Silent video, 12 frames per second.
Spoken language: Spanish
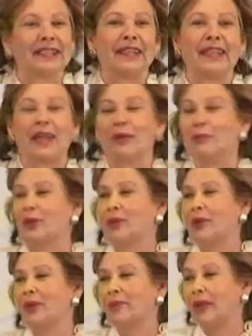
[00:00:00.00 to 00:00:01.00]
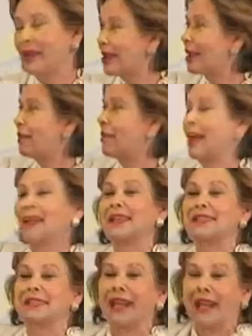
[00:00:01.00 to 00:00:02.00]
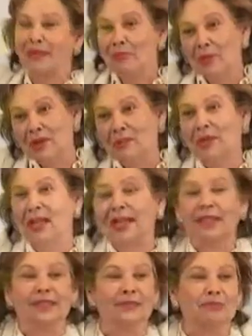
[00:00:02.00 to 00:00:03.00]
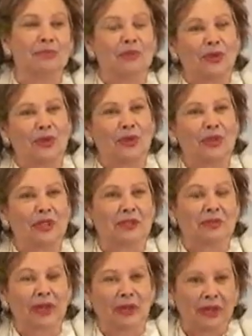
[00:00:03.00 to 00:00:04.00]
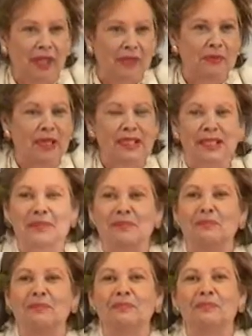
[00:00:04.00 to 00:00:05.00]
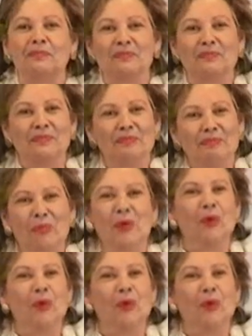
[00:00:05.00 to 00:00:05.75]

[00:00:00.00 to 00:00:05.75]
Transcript: Quizá a lo mejor no lo debía decir, la verdad que está muy bien, muy bien conservado y además es muy